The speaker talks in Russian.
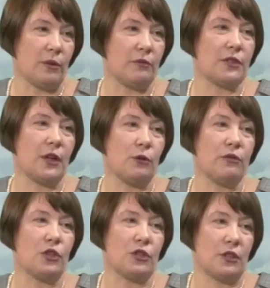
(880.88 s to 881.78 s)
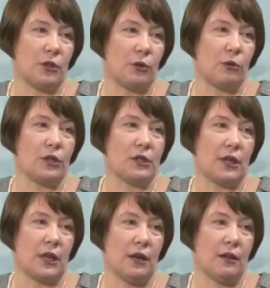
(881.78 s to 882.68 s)
И в изголовье часто эта икона
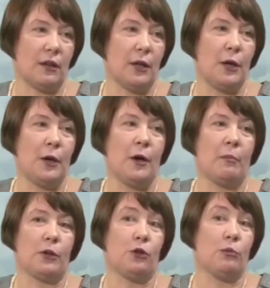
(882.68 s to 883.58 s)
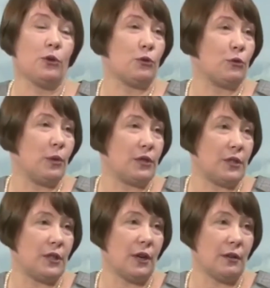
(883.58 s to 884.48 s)
стояла, потом ее судьба
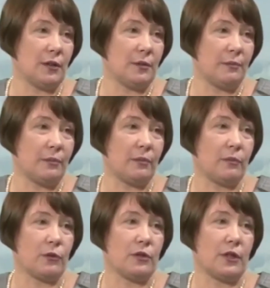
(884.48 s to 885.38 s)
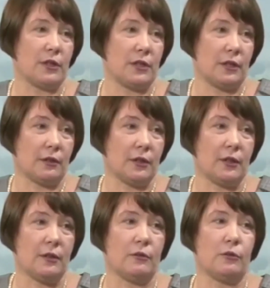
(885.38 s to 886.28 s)
затерялась после расстрела,
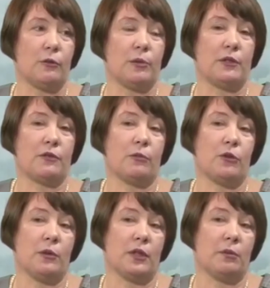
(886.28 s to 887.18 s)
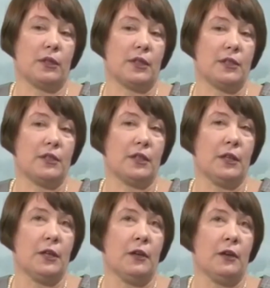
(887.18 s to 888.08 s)
да, вот в Ипатьевском доме она была найдена.
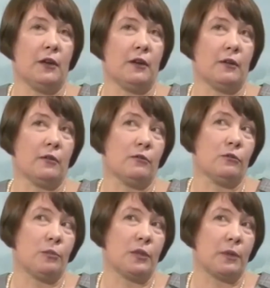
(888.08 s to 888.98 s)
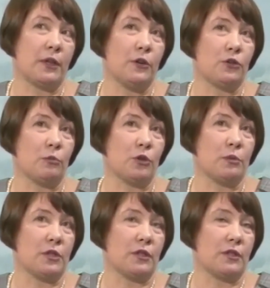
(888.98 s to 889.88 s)
А, ну, предполагаю, что, может
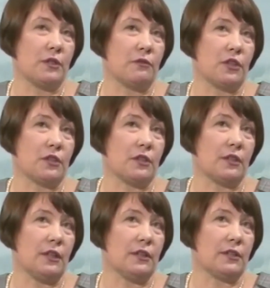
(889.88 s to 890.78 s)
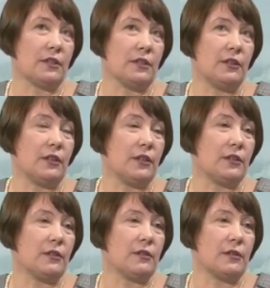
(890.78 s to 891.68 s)
быть, она где-то в частных коллекциях, где-то
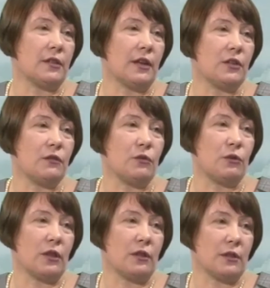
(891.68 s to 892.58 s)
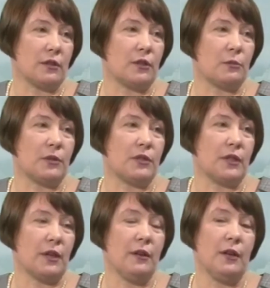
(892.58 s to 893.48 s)
есть э, за границей, все-таки она где-то
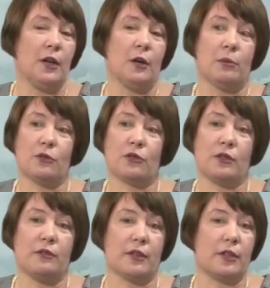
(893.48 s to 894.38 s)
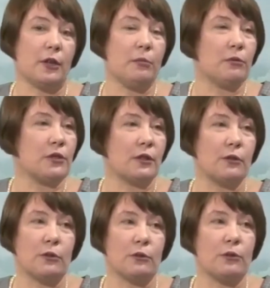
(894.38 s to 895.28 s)
спасена. Матушка говорила, я бы
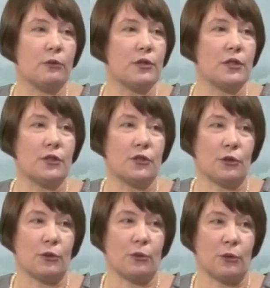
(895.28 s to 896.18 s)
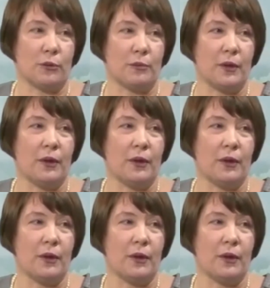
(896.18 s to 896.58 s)
узнала эту икону из тысячи икон.